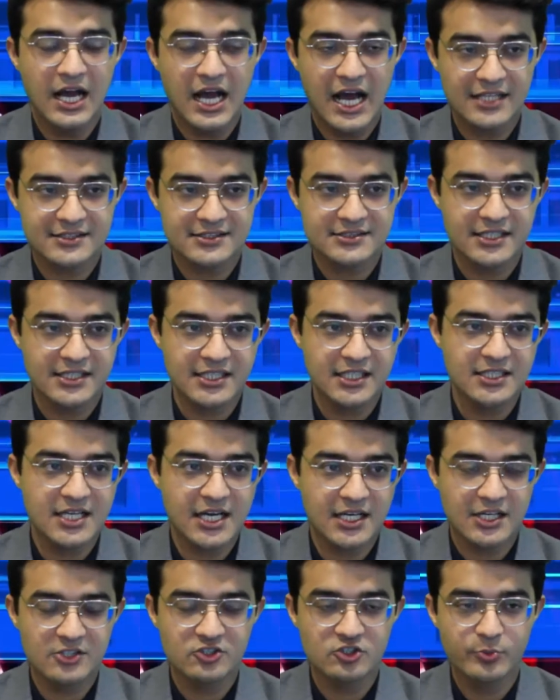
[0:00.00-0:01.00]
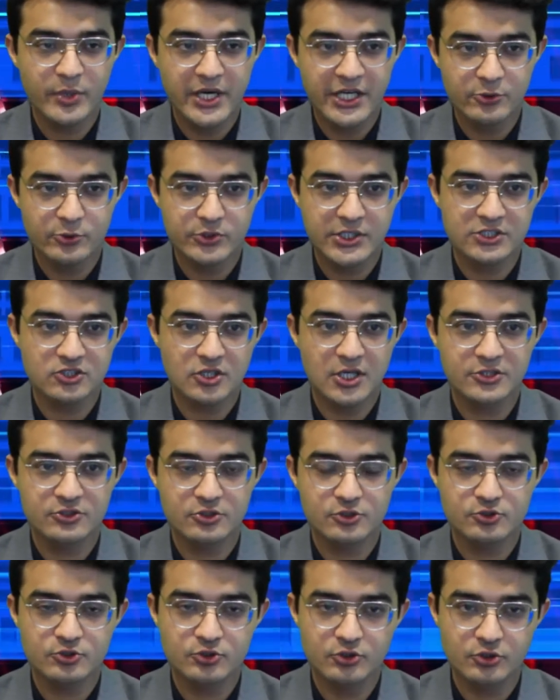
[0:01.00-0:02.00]
আজ থেকে ঢাকা দুবাই রুটে
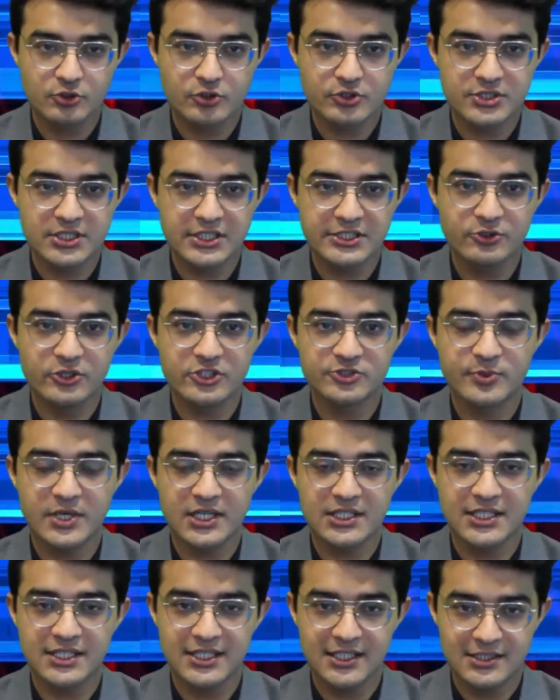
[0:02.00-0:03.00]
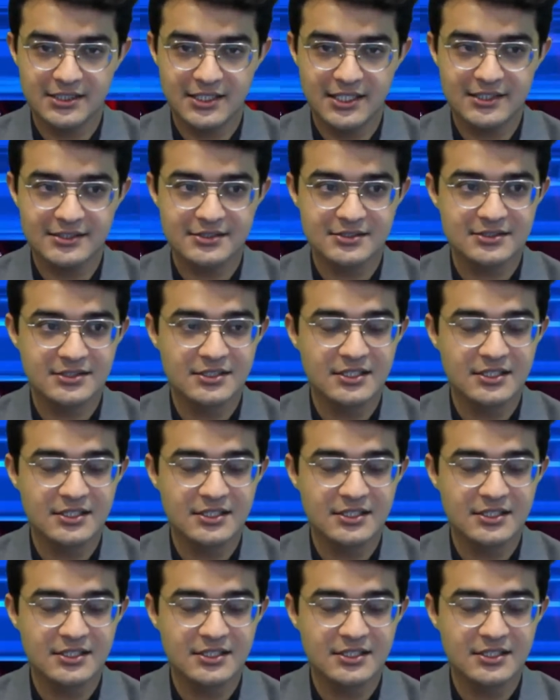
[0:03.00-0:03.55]
চলাচল শুরু করছে ইউএস বাংলা এয়ারলাইন্স